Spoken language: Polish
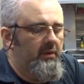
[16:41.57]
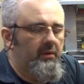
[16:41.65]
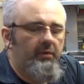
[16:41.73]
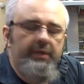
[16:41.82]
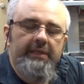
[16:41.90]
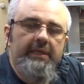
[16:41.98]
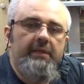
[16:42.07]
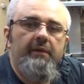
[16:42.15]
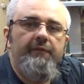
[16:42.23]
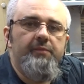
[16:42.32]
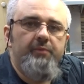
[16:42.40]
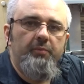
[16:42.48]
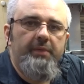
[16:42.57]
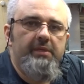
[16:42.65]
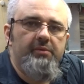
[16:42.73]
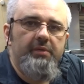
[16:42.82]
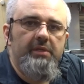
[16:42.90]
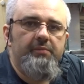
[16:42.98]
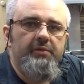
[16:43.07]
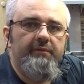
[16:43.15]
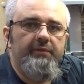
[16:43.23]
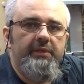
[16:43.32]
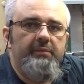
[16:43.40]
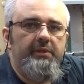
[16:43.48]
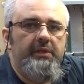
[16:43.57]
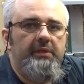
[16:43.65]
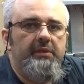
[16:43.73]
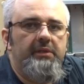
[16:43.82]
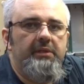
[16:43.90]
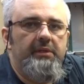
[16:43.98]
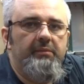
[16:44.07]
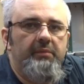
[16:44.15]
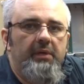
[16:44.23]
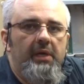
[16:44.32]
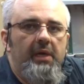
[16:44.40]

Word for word: ona tak współpracuje z przewodem giętkim,